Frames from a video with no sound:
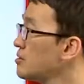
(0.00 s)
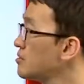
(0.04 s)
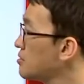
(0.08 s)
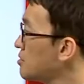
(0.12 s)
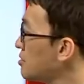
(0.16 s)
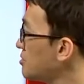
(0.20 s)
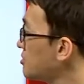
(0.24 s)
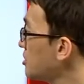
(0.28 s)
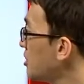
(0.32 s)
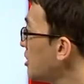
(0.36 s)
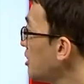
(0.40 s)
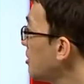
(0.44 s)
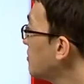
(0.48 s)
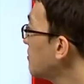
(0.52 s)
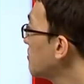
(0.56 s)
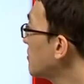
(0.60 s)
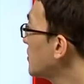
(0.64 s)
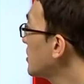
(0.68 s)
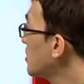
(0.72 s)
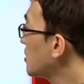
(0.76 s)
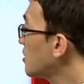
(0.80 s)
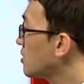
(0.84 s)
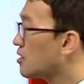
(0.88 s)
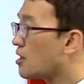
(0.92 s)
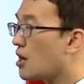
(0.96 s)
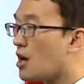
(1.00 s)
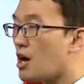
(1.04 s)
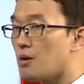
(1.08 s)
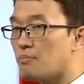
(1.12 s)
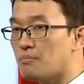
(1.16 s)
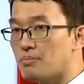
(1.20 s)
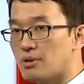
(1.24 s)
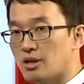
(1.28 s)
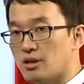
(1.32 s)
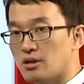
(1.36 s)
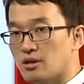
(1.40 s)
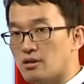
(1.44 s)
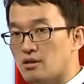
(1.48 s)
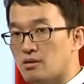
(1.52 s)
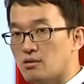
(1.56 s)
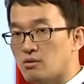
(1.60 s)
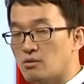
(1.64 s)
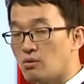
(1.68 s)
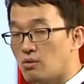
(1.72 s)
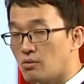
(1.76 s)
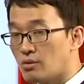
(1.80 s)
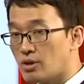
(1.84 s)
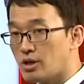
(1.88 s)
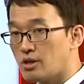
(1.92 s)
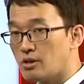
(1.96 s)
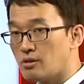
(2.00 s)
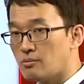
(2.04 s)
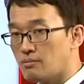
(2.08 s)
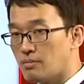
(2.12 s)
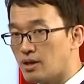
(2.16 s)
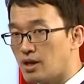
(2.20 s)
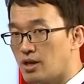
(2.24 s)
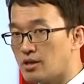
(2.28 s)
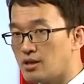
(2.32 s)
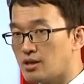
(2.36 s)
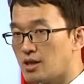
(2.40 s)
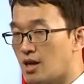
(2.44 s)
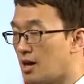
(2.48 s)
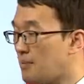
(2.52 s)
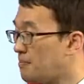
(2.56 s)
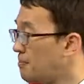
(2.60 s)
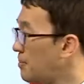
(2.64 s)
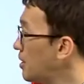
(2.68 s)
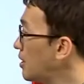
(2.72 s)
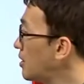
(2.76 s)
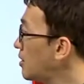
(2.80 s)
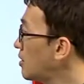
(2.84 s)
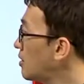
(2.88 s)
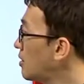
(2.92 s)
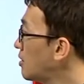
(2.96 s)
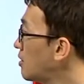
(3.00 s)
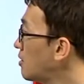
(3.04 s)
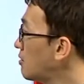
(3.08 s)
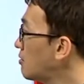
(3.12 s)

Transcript: 첫째, topic 혹은 main topic